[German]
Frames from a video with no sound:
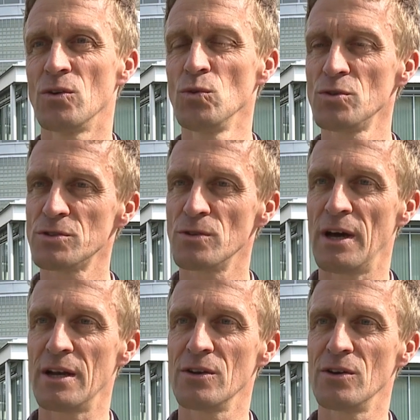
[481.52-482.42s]
Gute
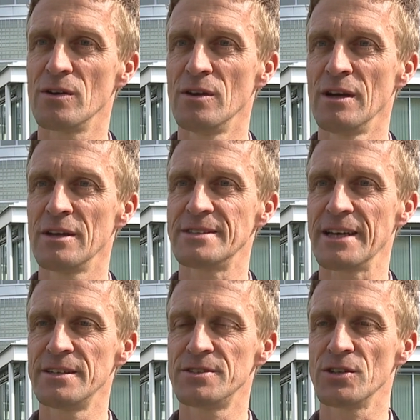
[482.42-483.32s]
Solaranlagen
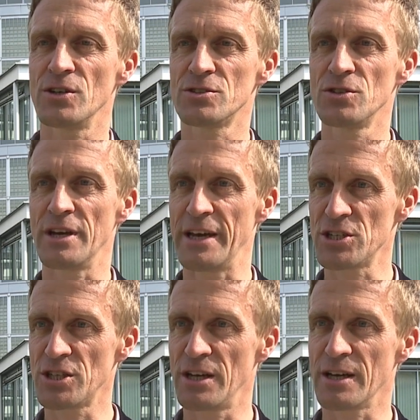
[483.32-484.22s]
zeichnet sich aus durch eine
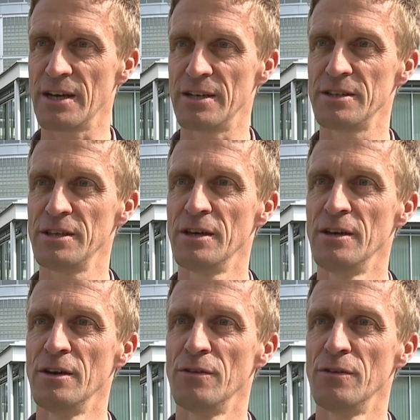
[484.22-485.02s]
Herstellergarantie